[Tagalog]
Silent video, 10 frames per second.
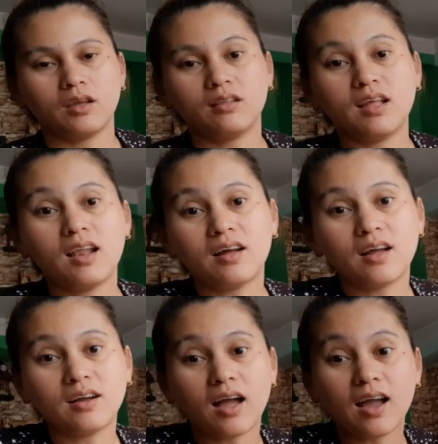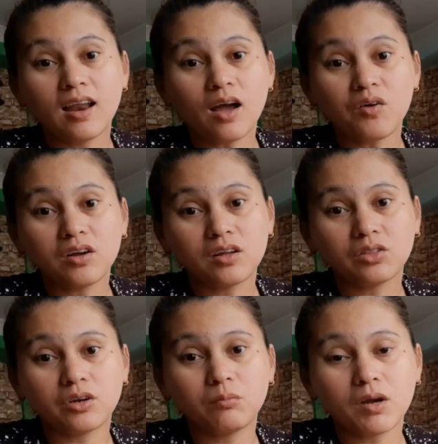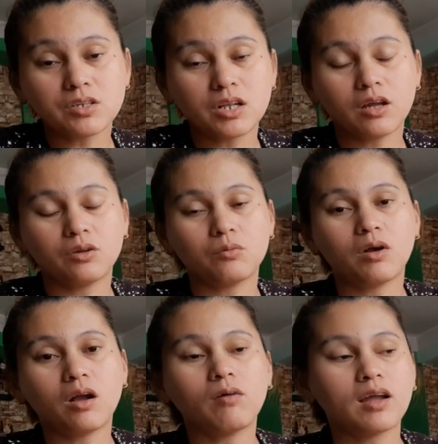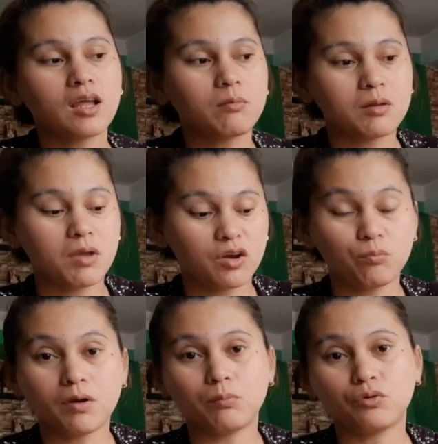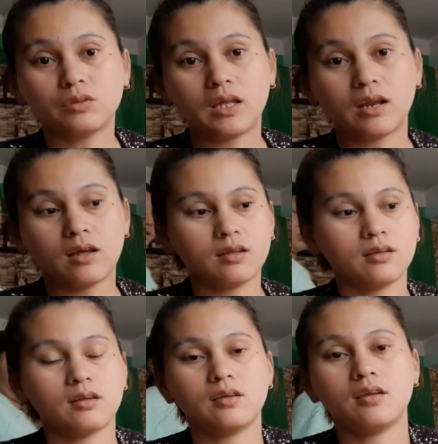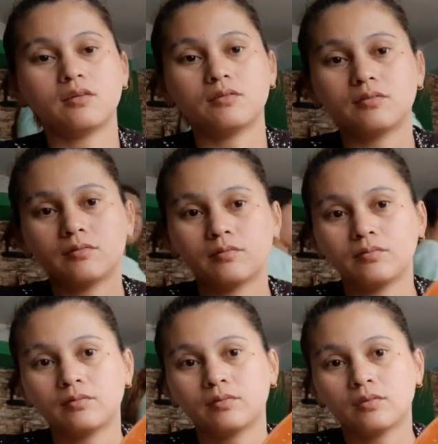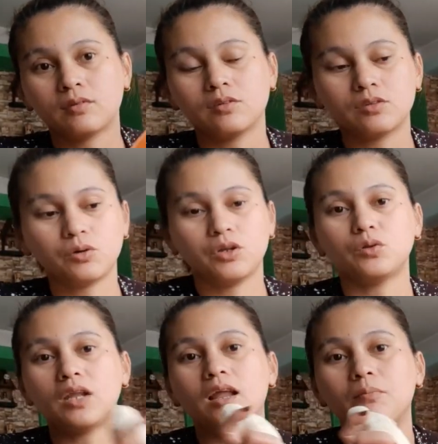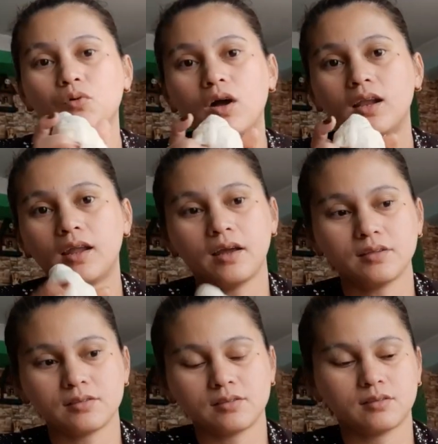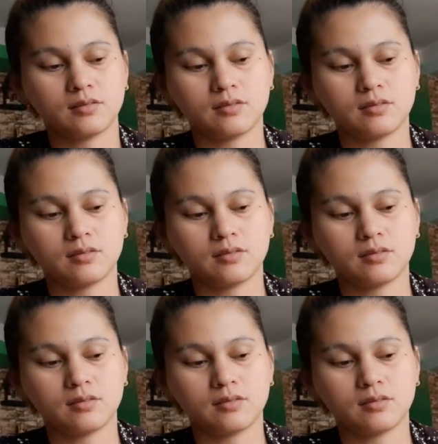Hindi lang, hang, akala ko hanggang third batch lang yung magawa namin. Meron pa pong tira. Ayan. So, ito na lang po ang last